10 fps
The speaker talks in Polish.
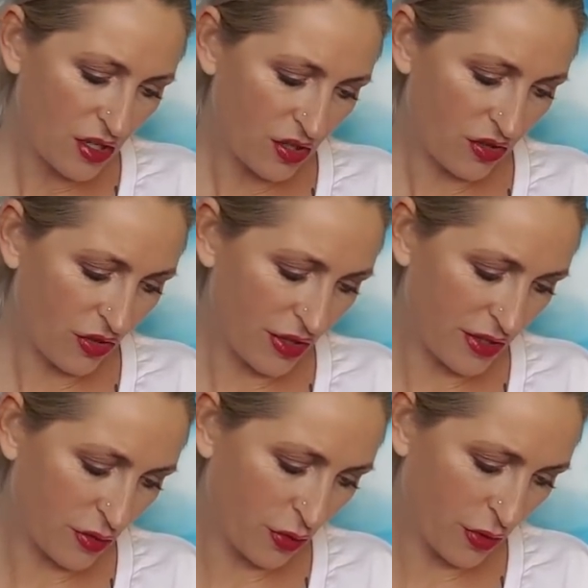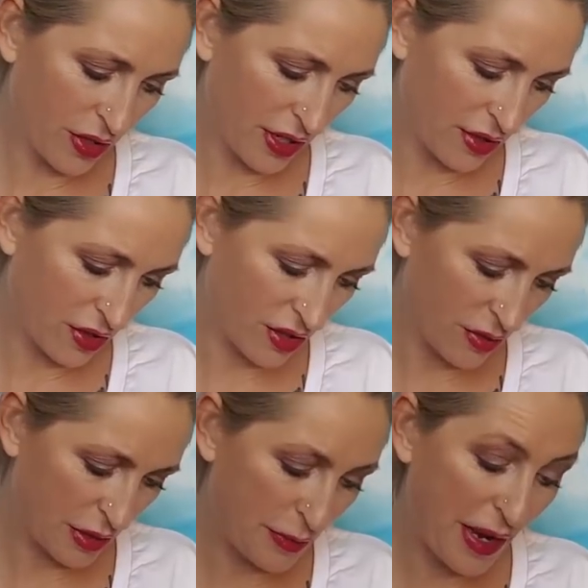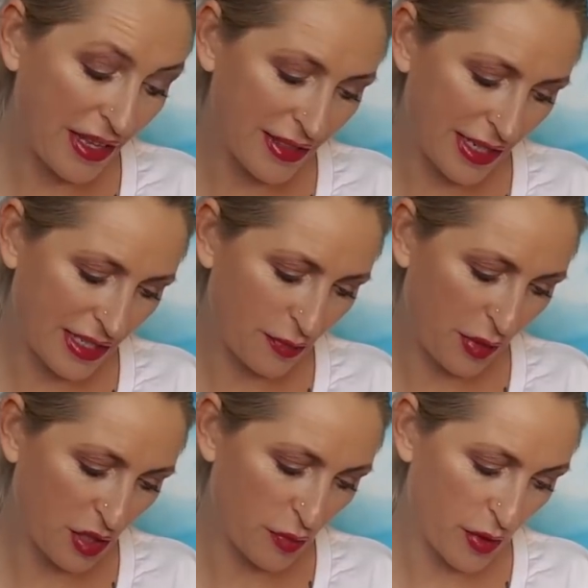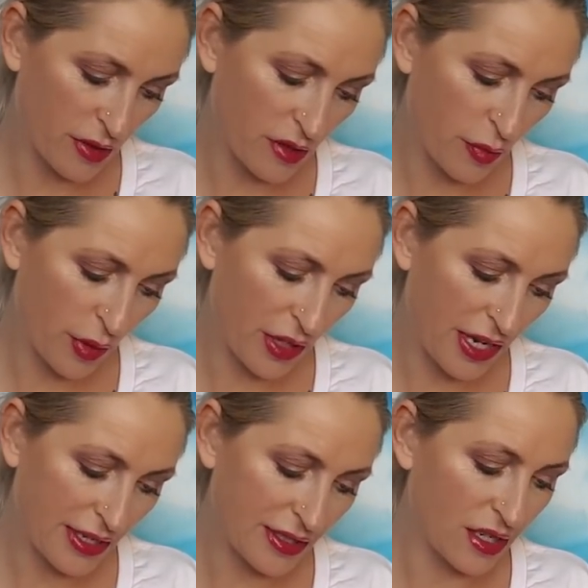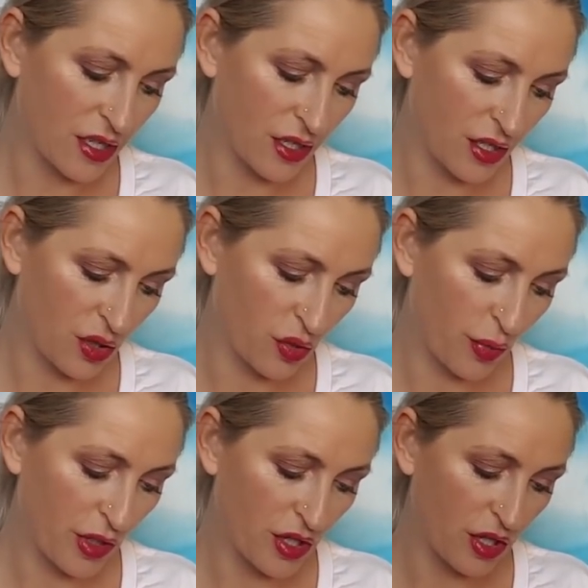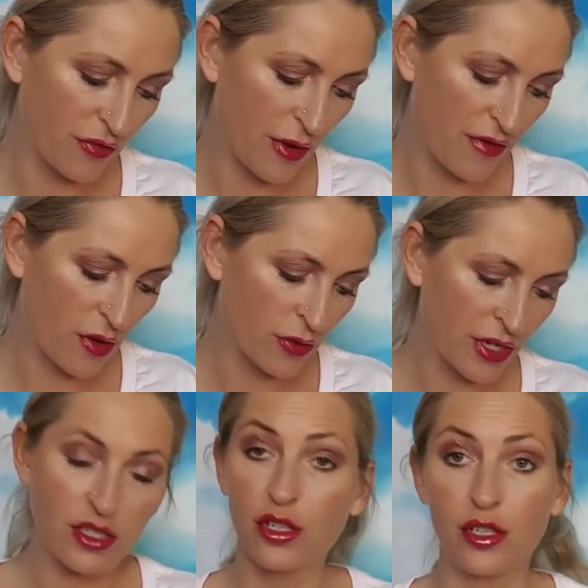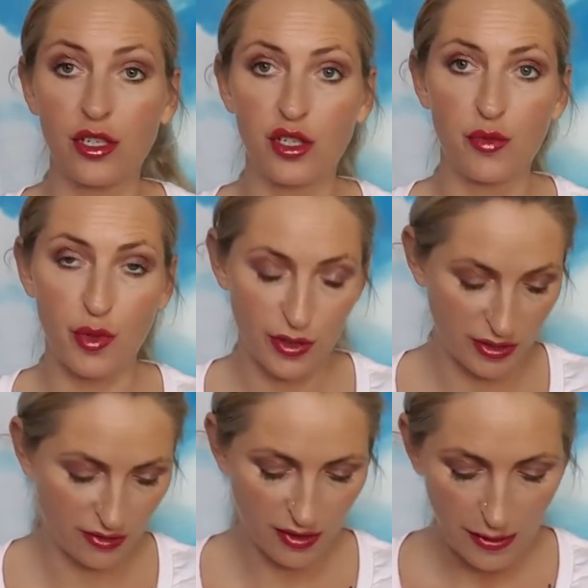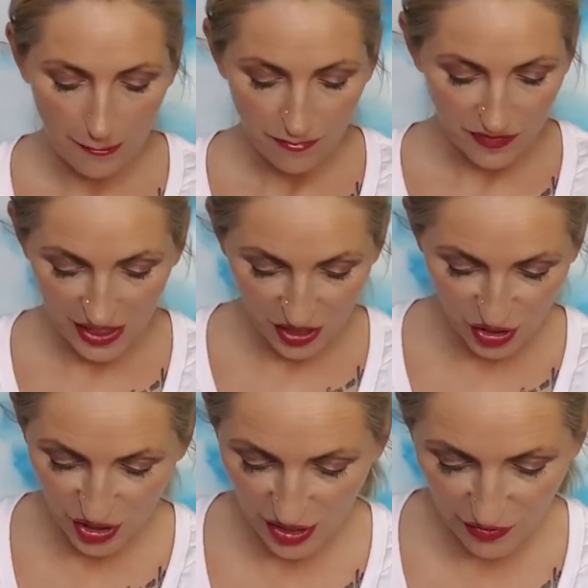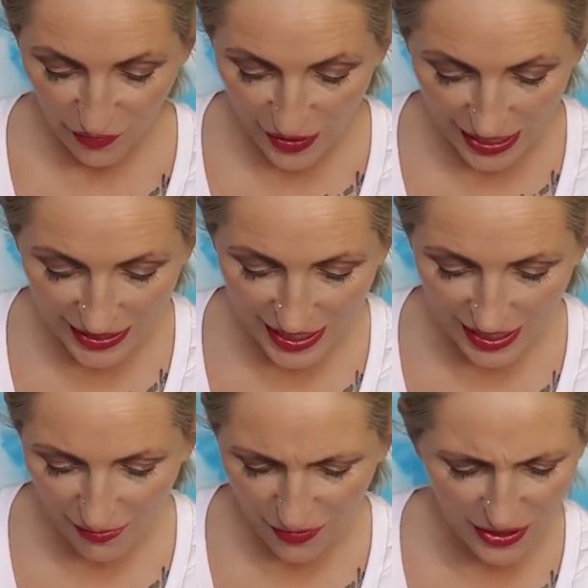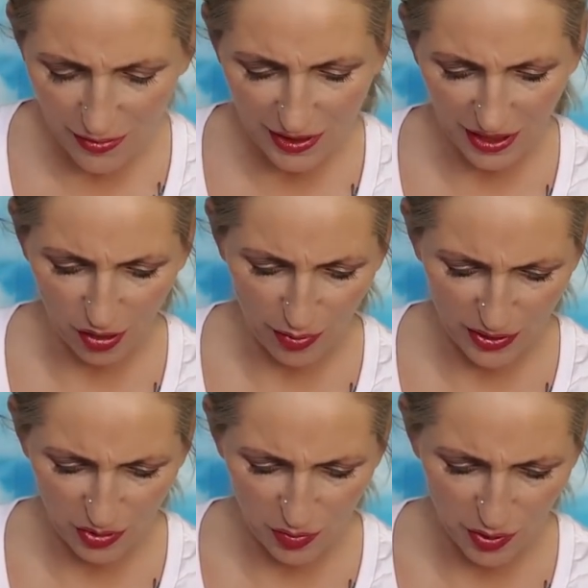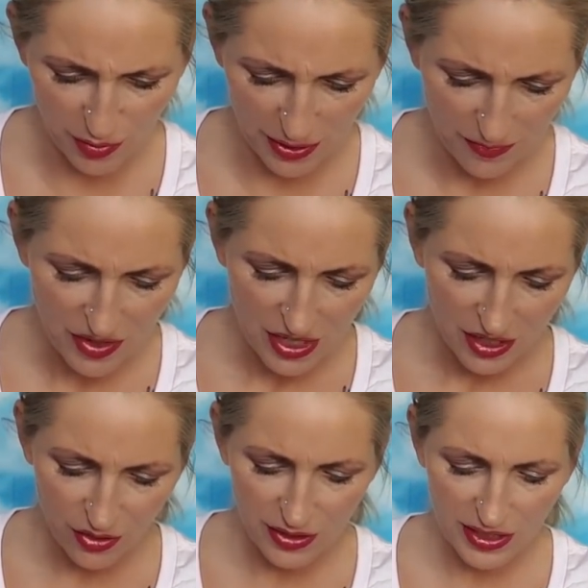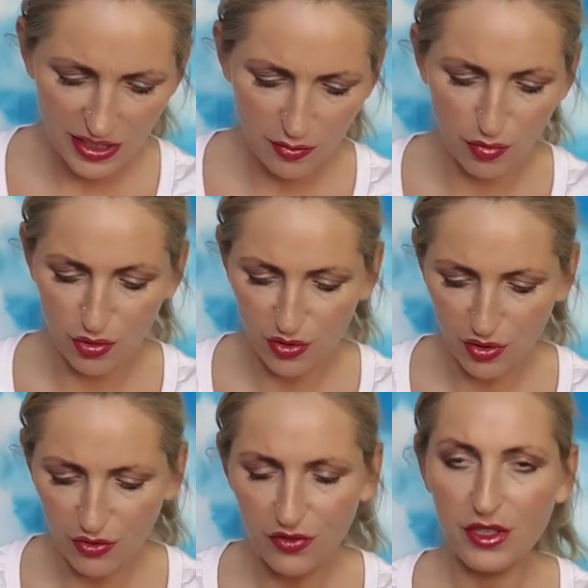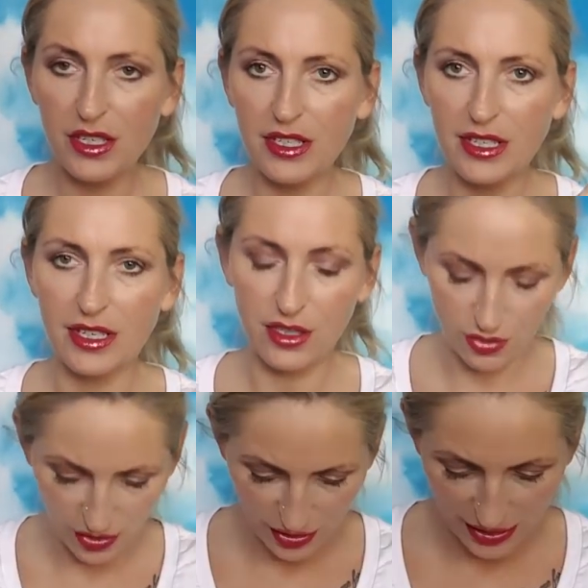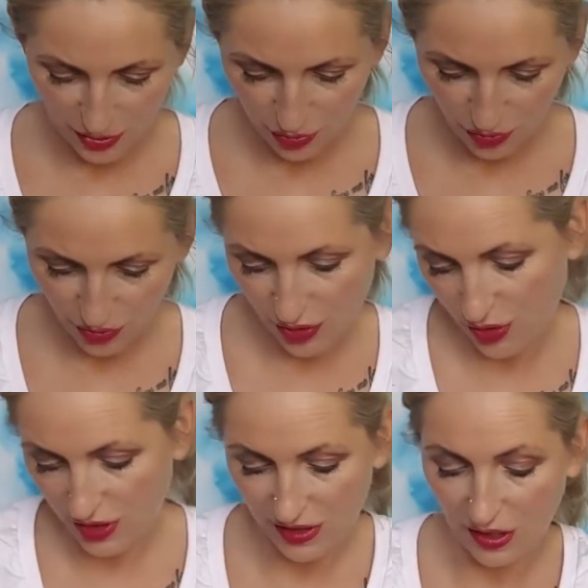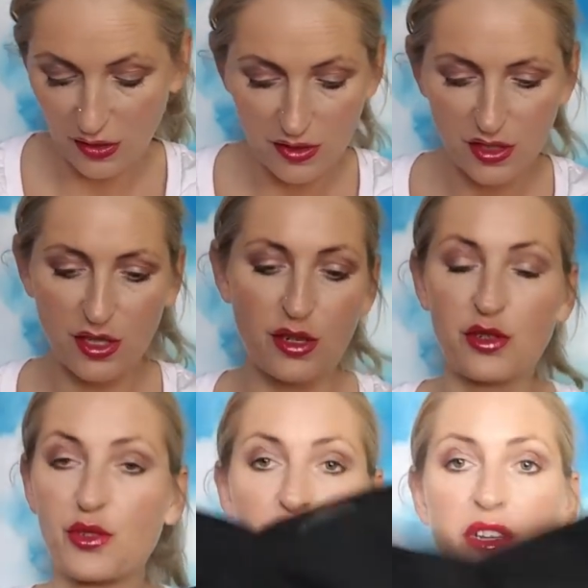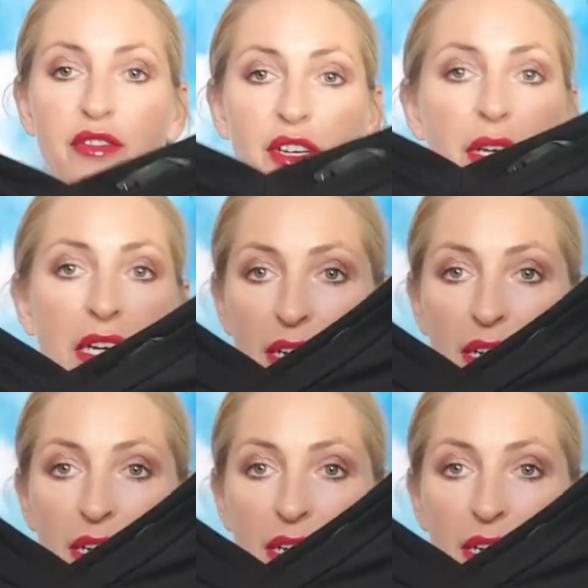Czy to jest, kurde, to jest spandex 5%, poliester 65% i bawełna 30%. Także fajna, fajny materiał, bardzo mi się podoba. I on jest taki bluzowy i taki trochę leciutko też nadający się, rozciągliwy.